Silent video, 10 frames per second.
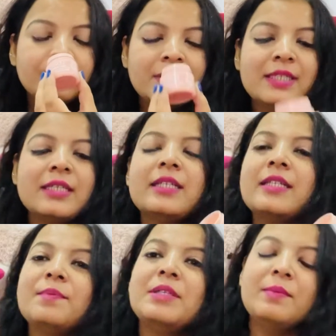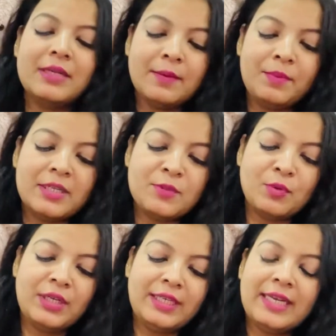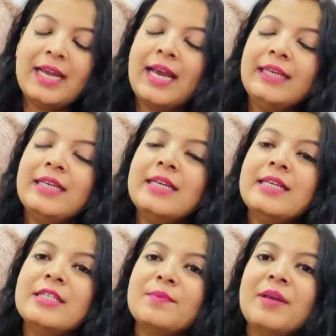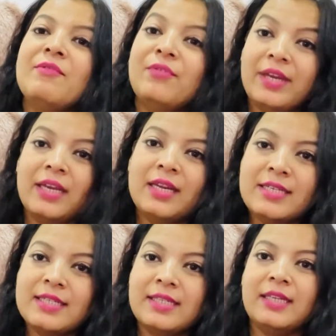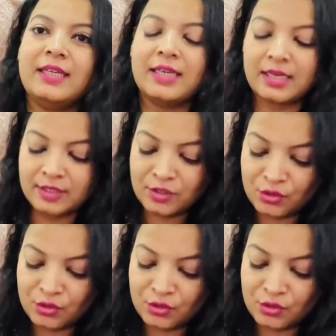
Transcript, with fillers: इसका सबसे बड़ा प्लस पॉइंट ये है कि इसमें फ्रेग्रेंस नहीं है